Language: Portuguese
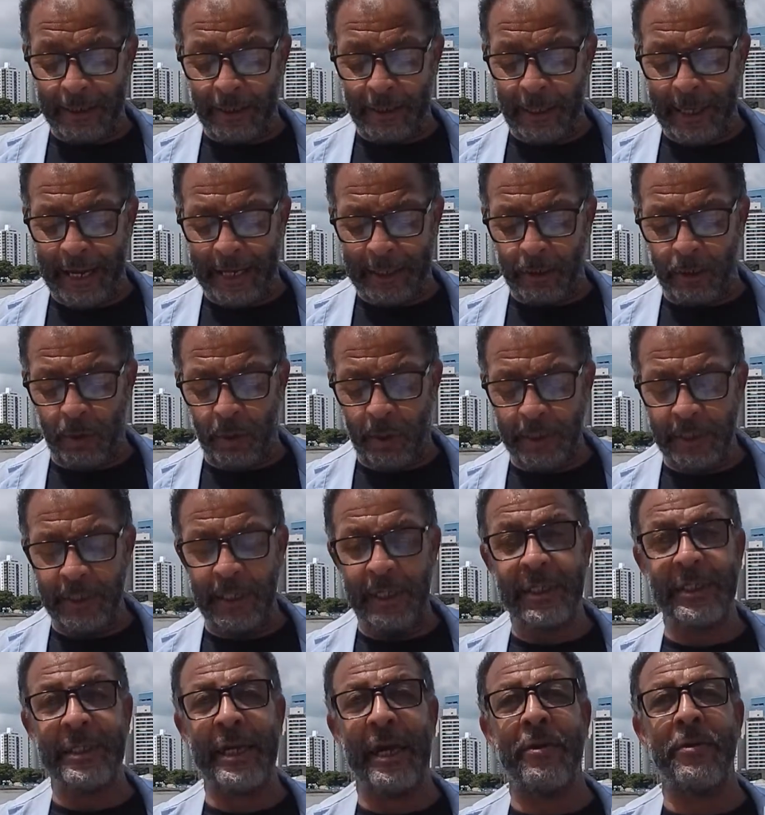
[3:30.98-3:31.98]

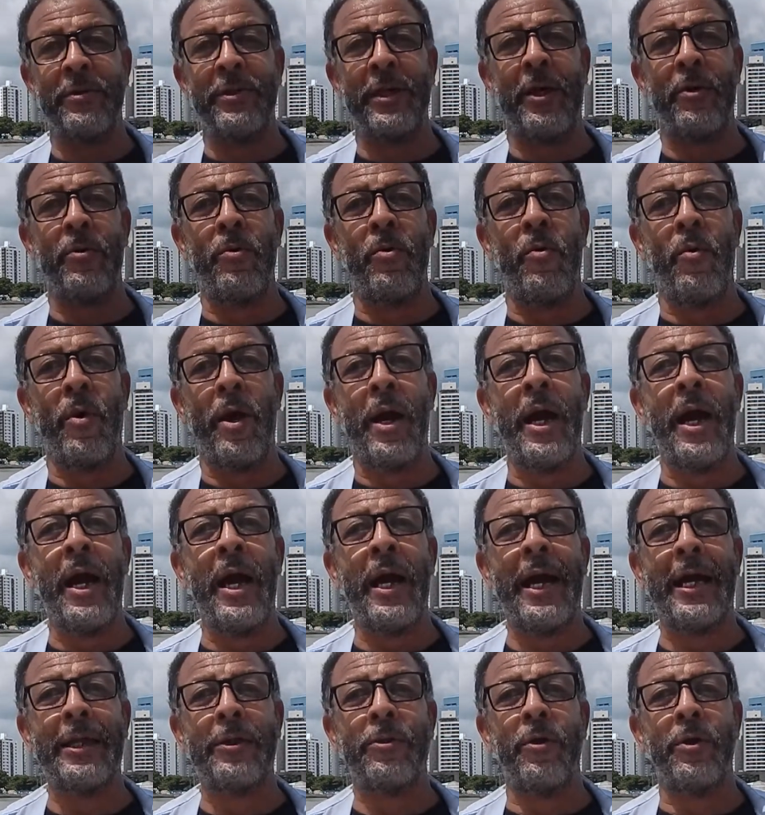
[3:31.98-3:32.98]
14001,
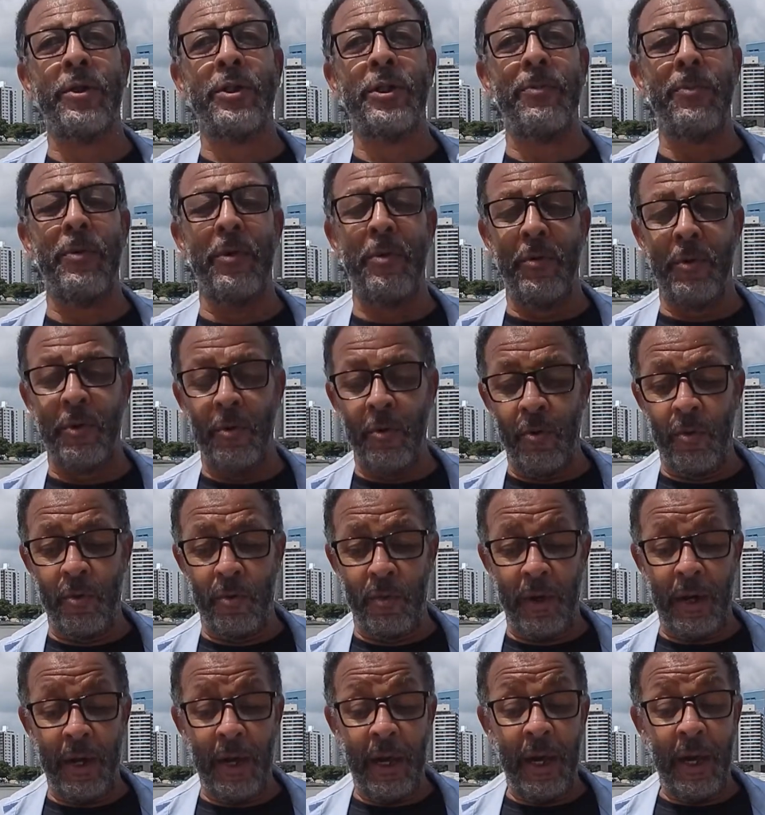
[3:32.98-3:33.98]

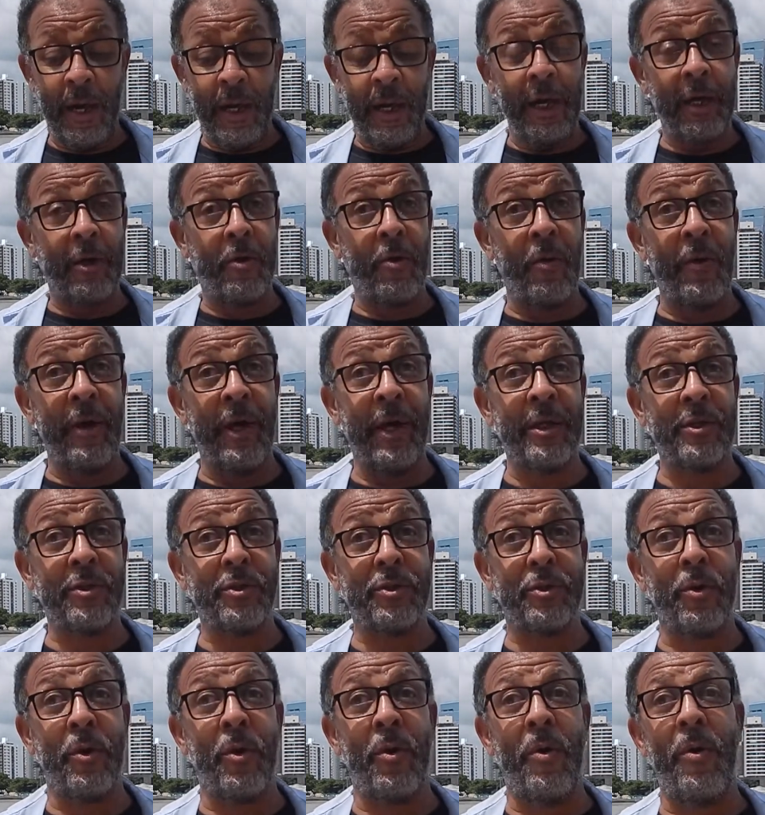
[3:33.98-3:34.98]
14001. E com
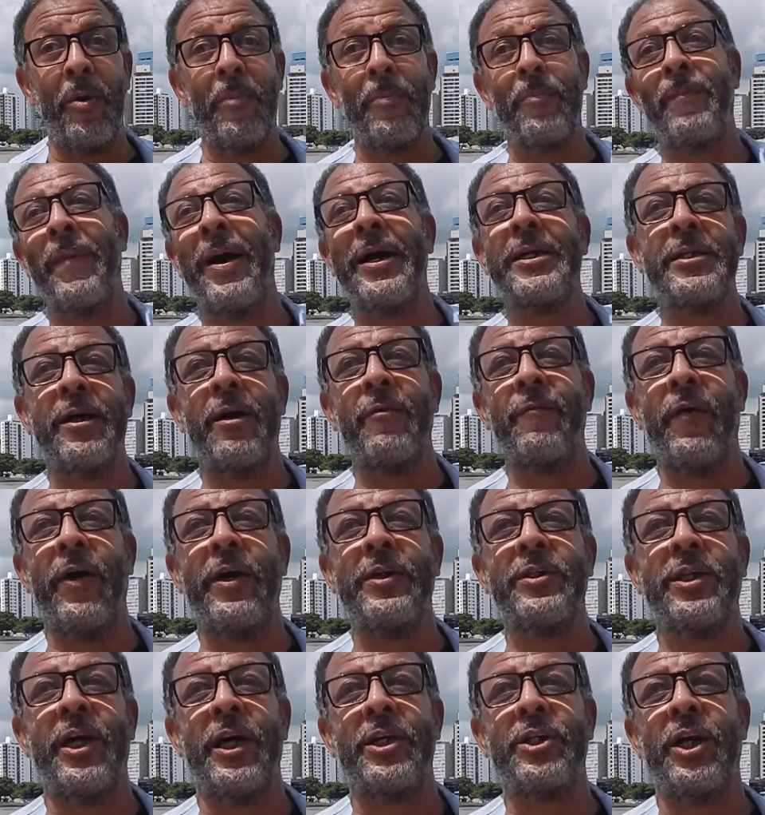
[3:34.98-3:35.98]
isto, mais uma vez,
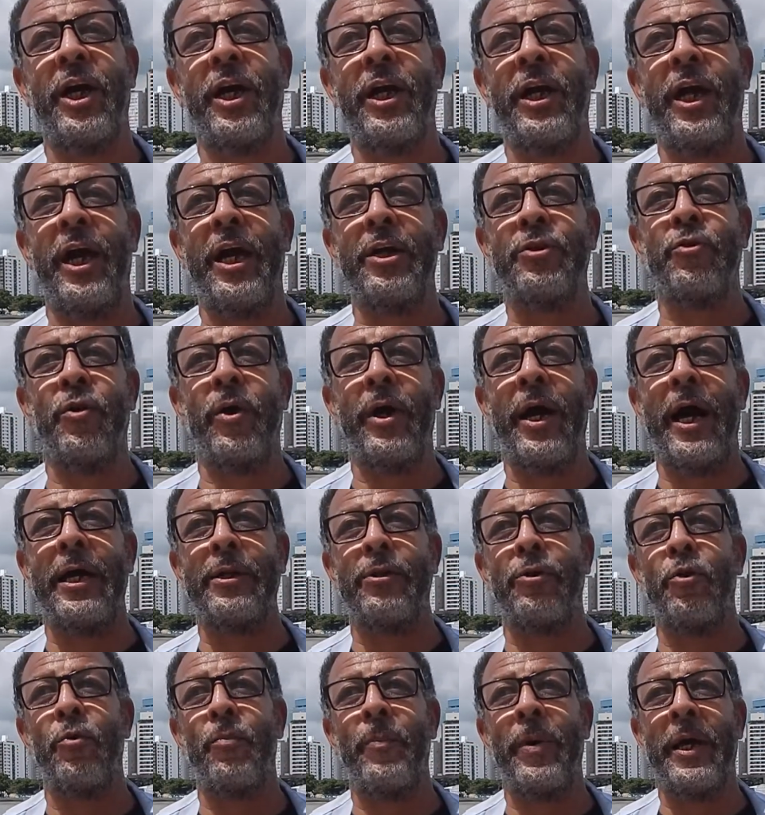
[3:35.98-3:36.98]
Itajaí é
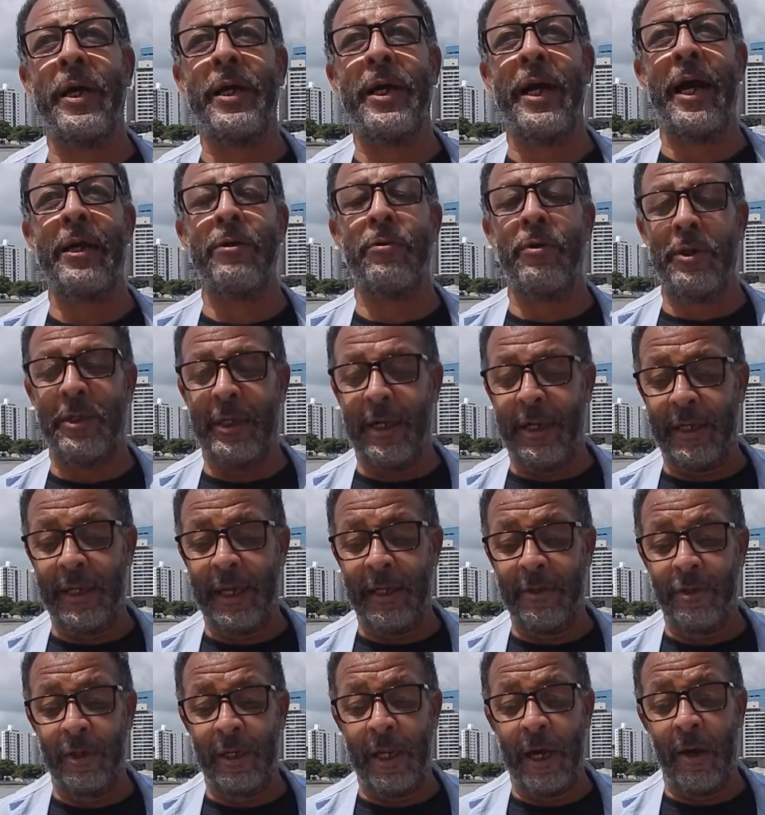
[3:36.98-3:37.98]
jogado no mercado
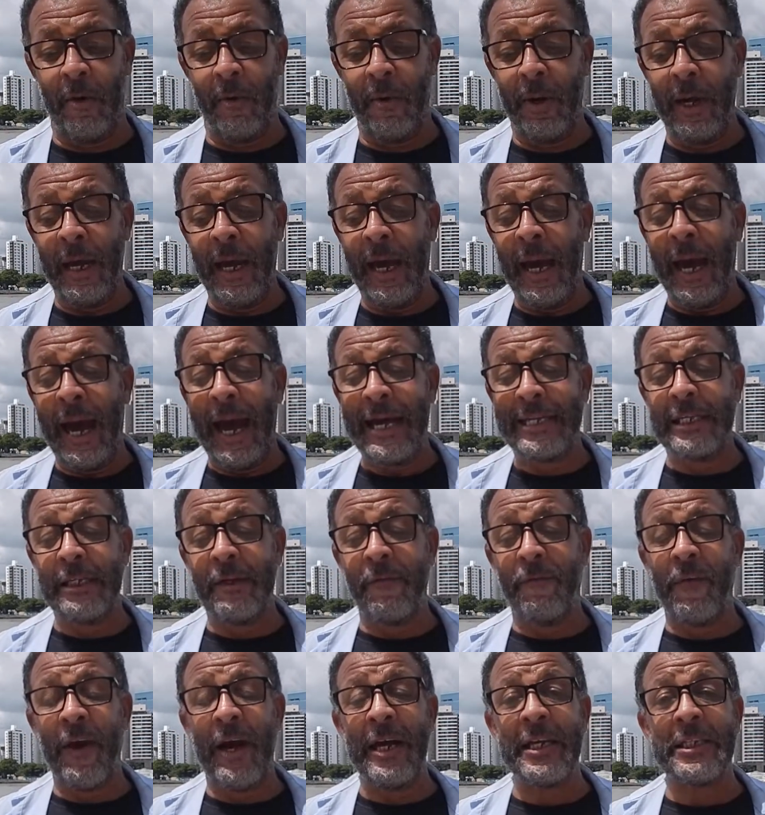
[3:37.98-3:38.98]
internacional. A
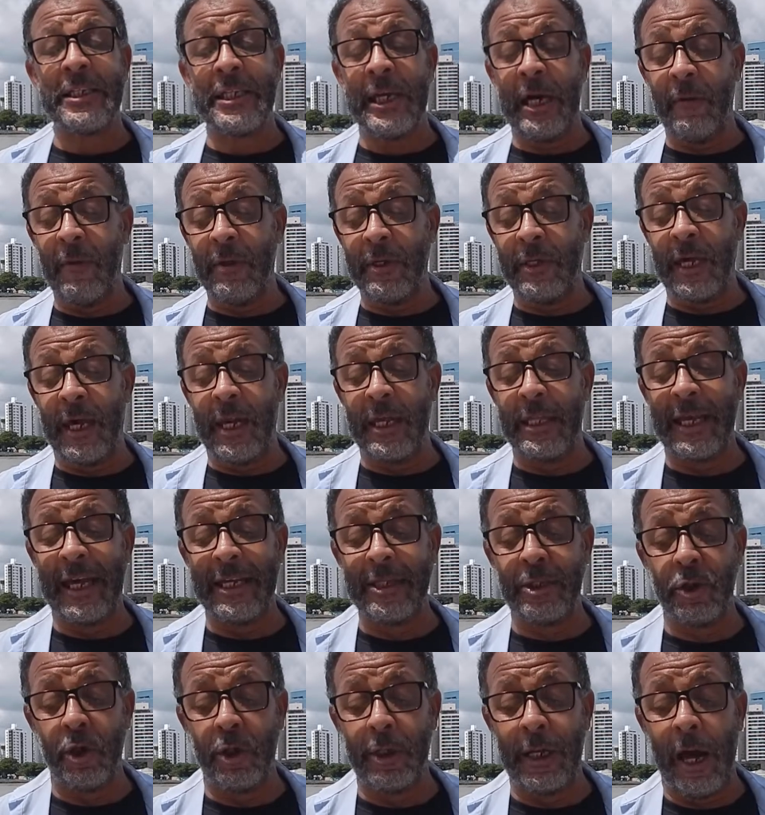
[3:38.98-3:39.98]
certificação
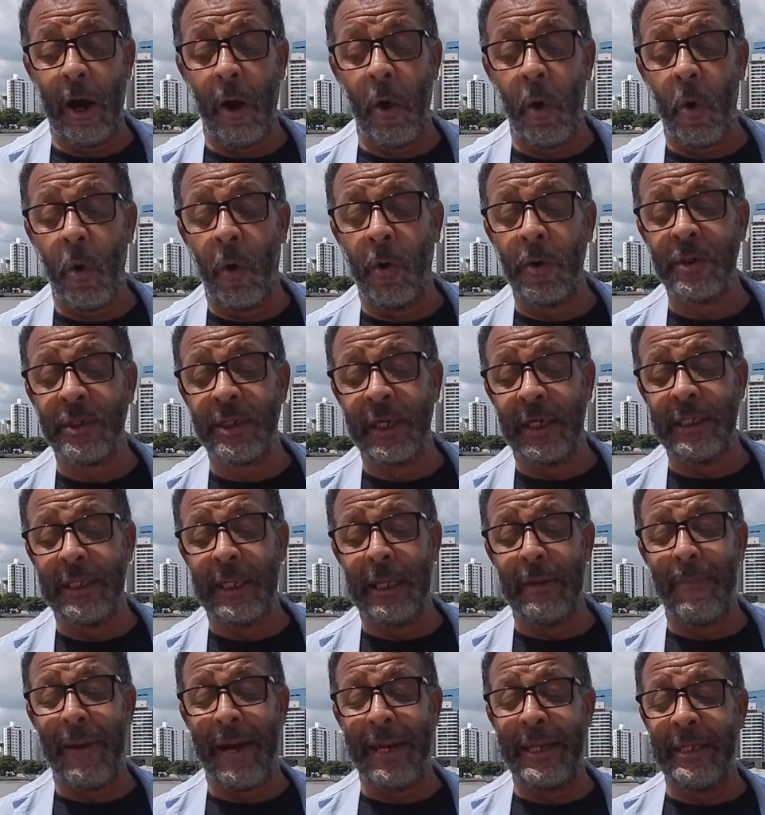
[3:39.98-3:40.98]
internacional
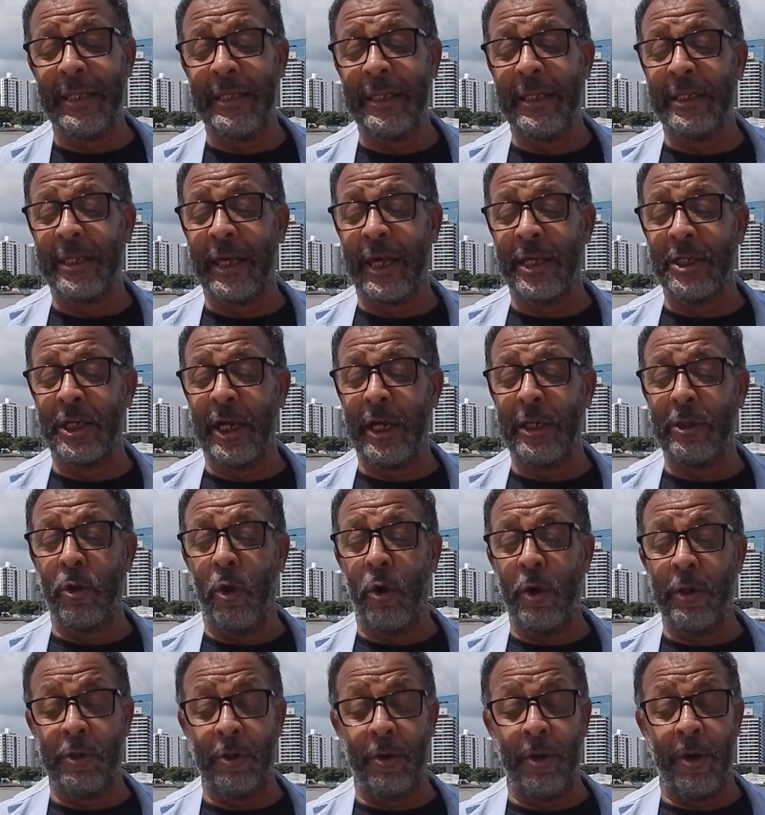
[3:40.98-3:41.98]
concedida à Marinha de Itajaí, no
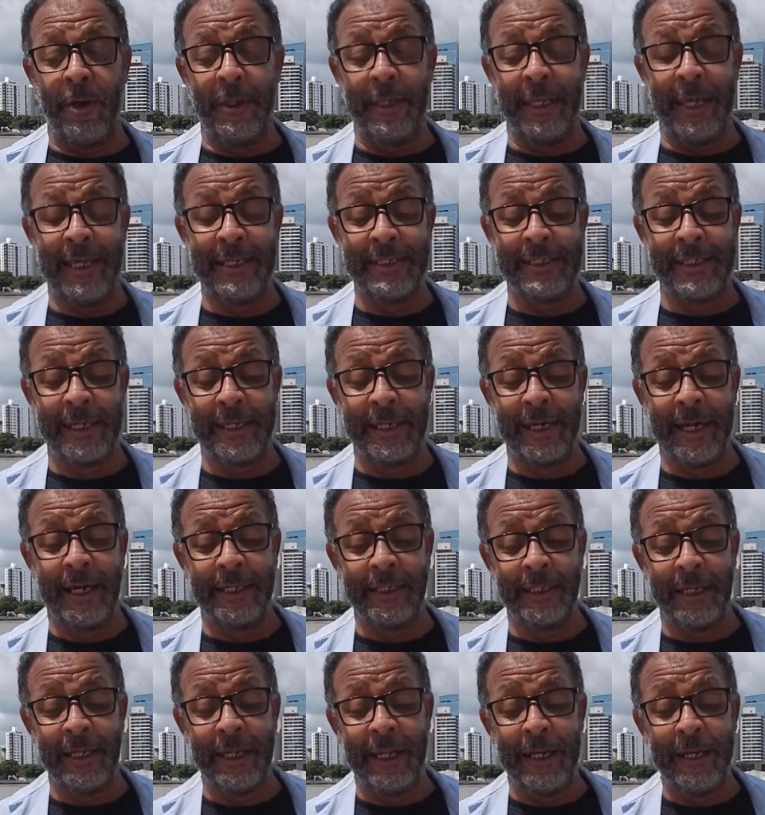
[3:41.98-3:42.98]
litoral de Santa
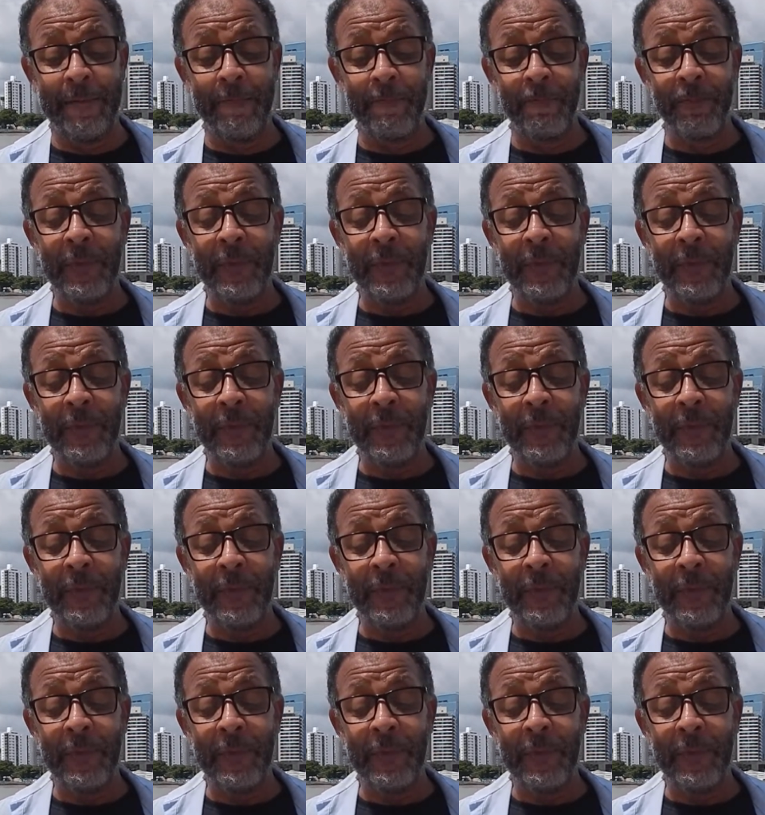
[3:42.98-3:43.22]
Catarina,